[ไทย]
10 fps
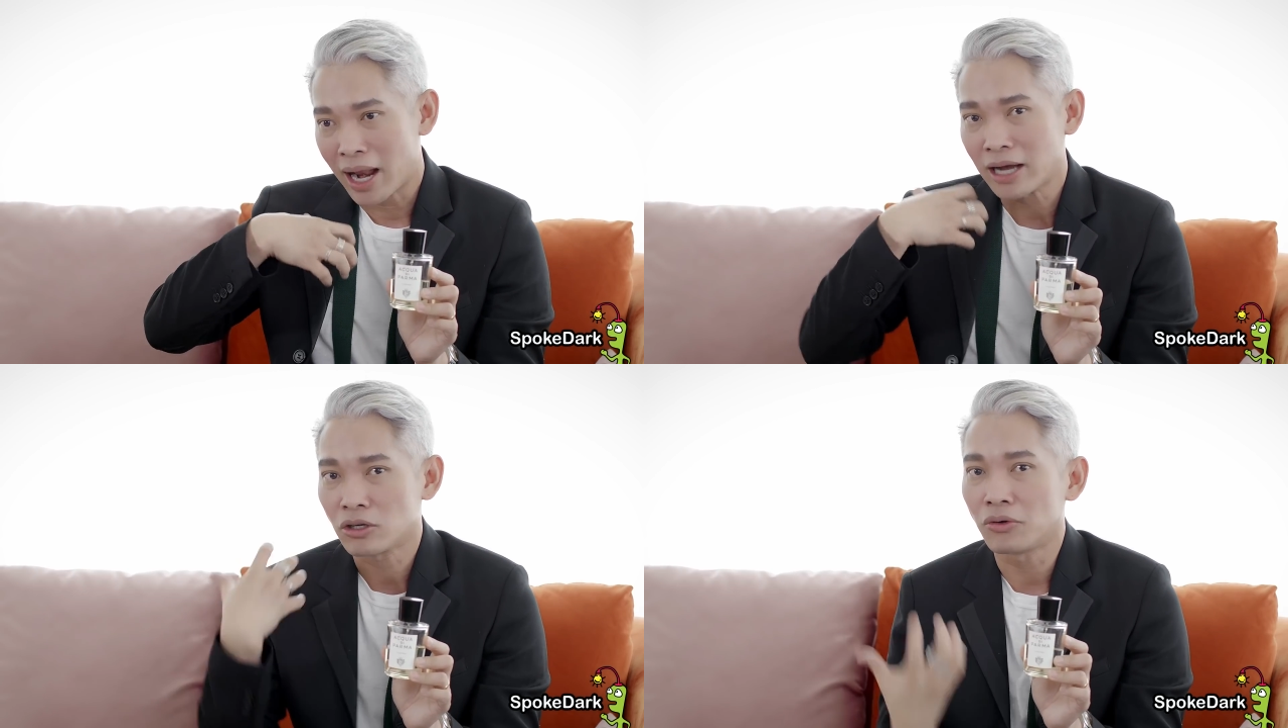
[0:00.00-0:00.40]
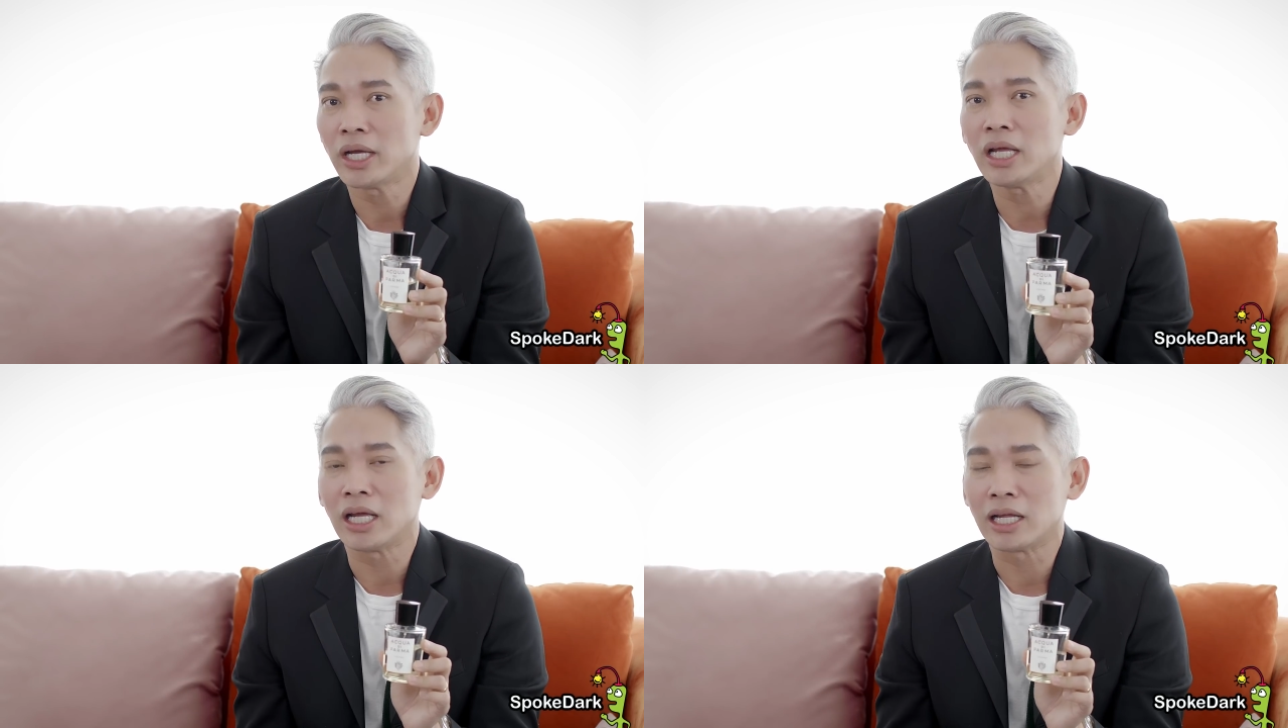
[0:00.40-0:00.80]
ลักชัว
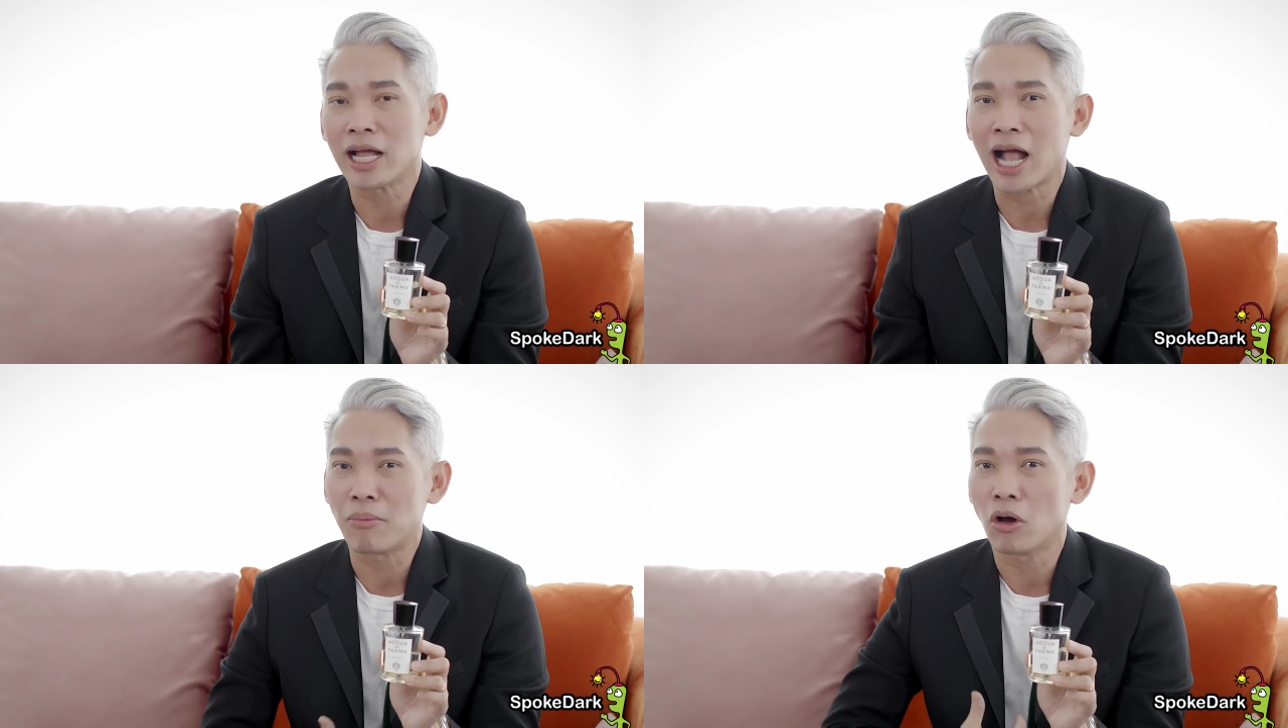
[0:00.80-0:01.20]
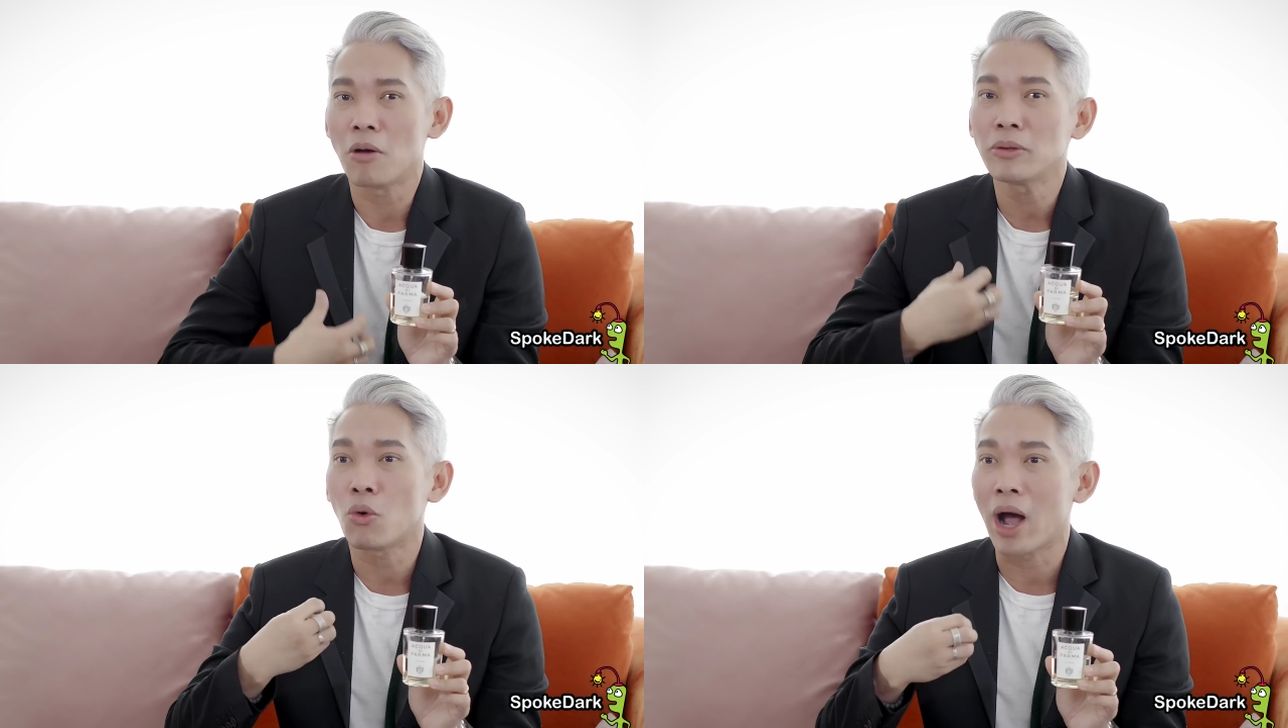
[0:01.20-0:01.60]
รี่นะครับแล้วก็
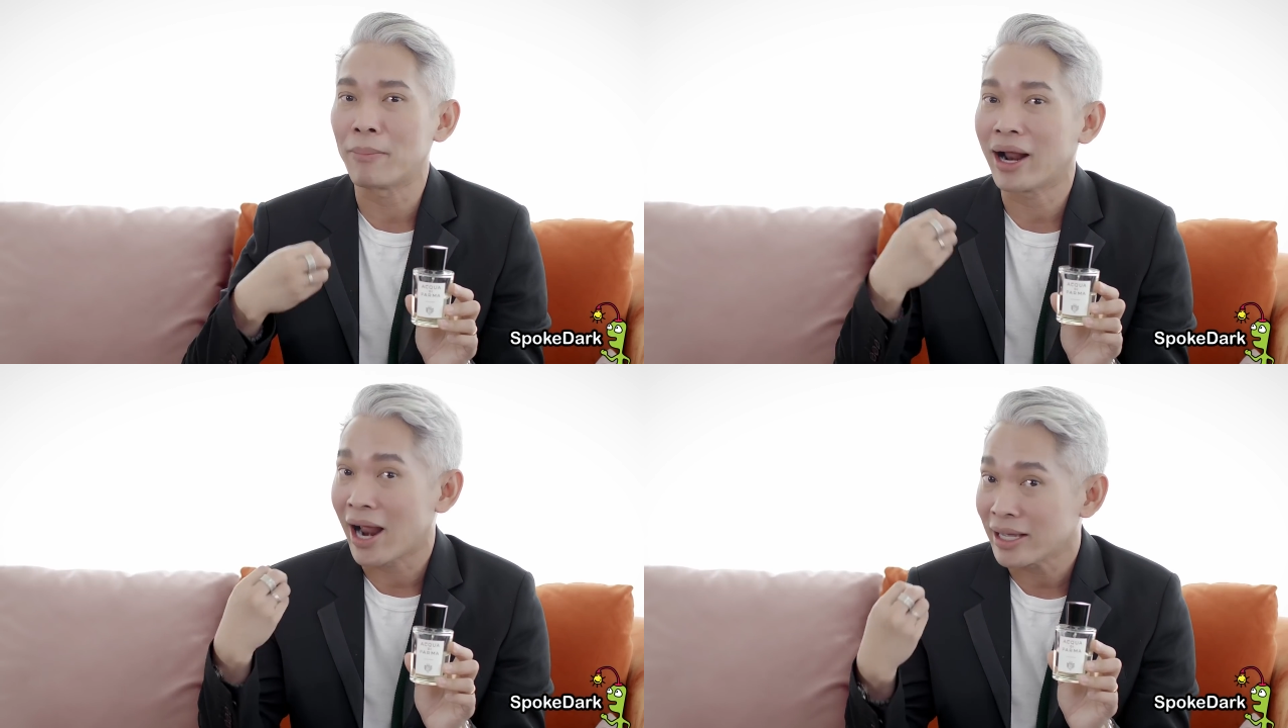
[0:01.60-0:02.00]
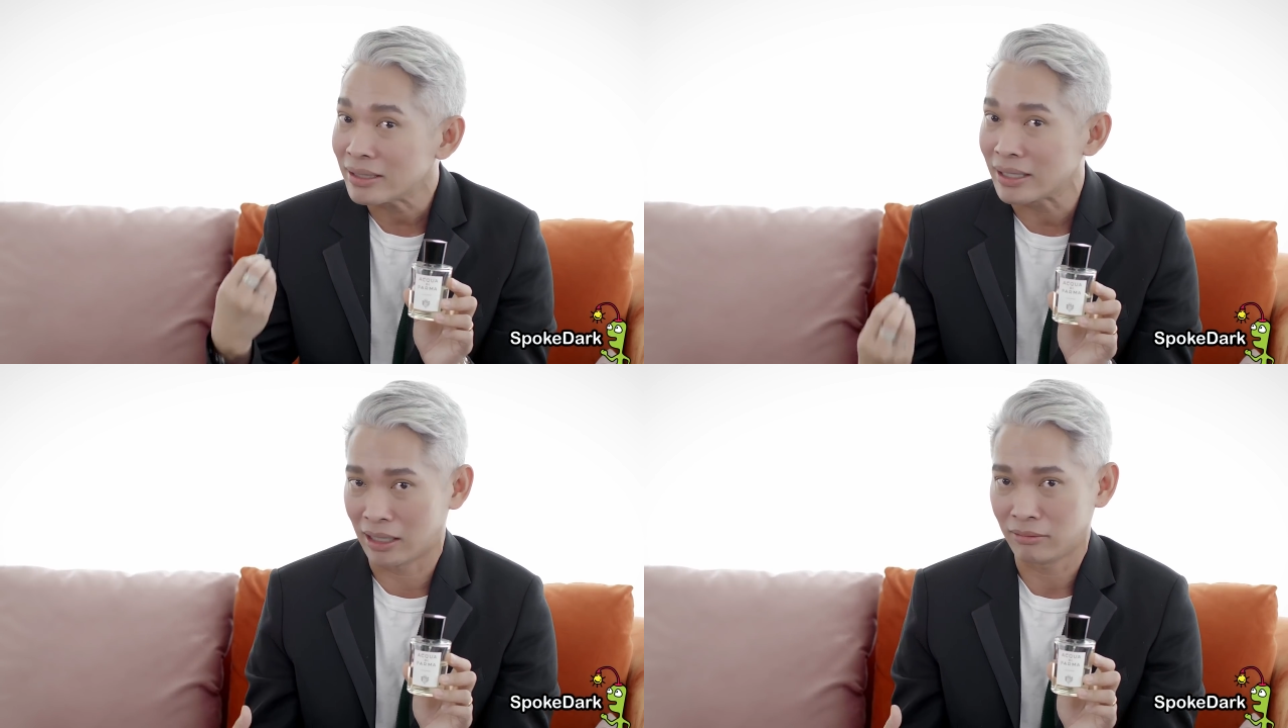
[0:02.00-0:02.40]
มีความคลาส
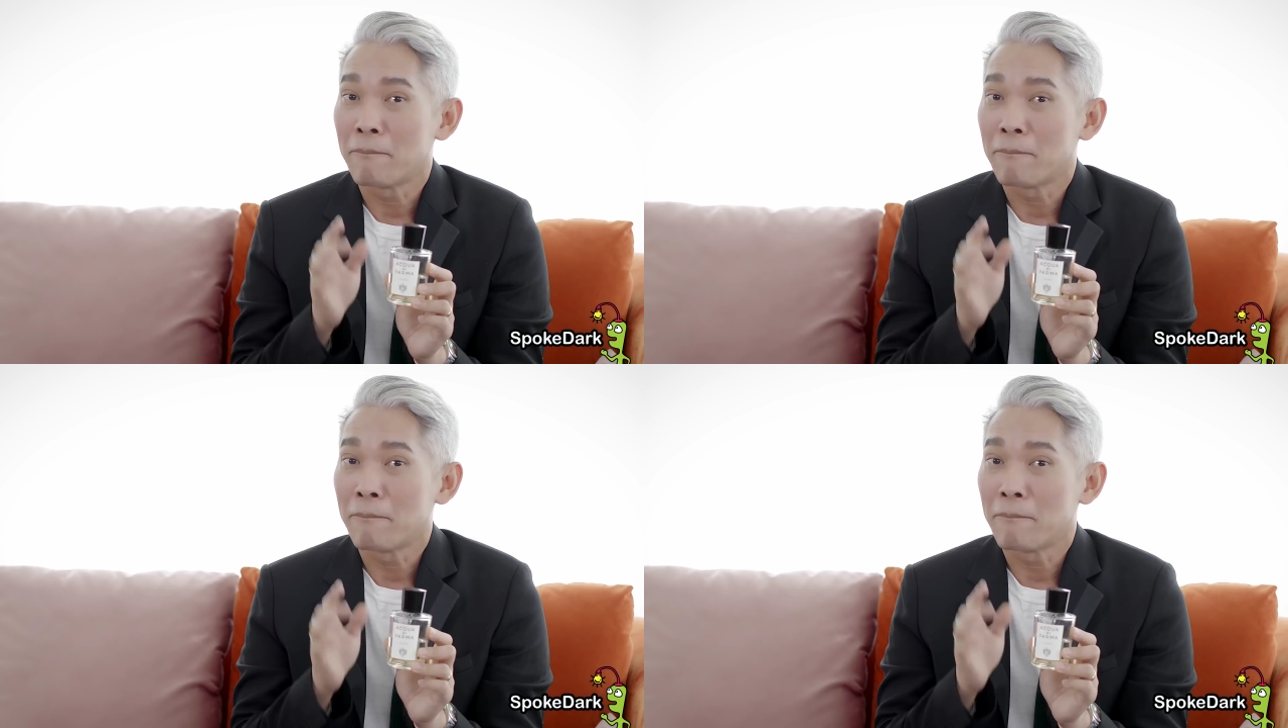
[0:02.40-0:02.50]
สิก